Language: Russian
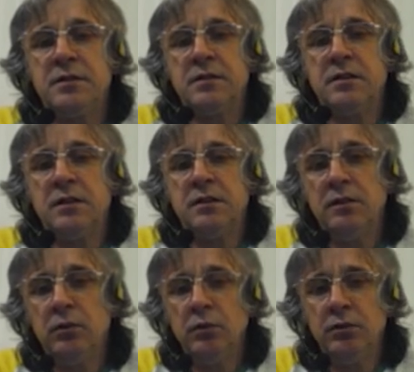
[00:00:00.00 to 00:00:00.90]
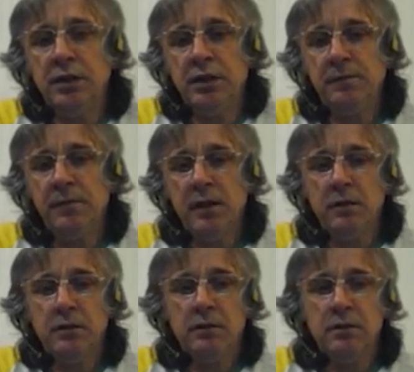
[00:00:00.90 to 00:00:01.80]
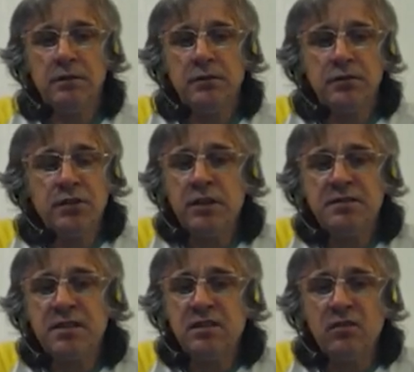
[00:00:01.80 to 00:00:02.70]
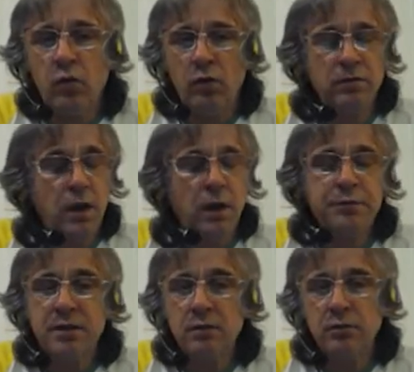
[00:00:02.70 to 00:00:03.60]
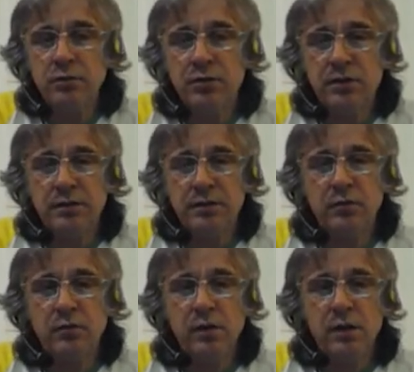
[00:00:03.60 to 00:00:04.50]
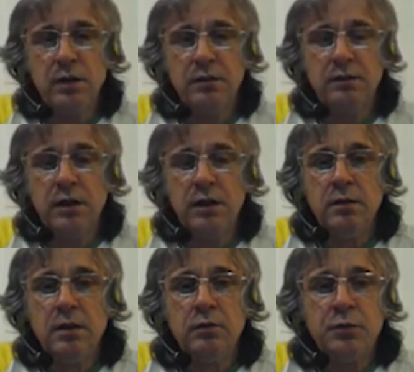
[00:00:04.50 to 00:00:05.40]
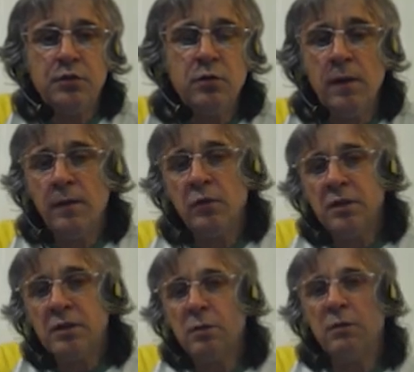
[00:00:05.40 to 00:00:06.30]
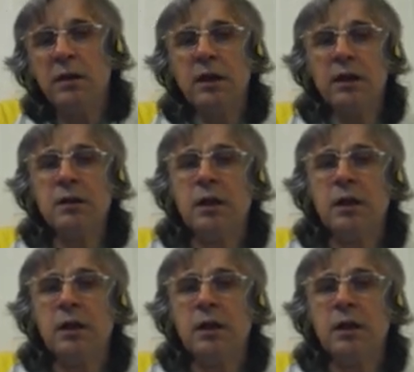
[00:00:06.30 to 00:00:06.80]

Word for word: сознание людей. Э, через всего. Абсолютно через всего. Ну, да, ну, почему? Ну, они слово говорят,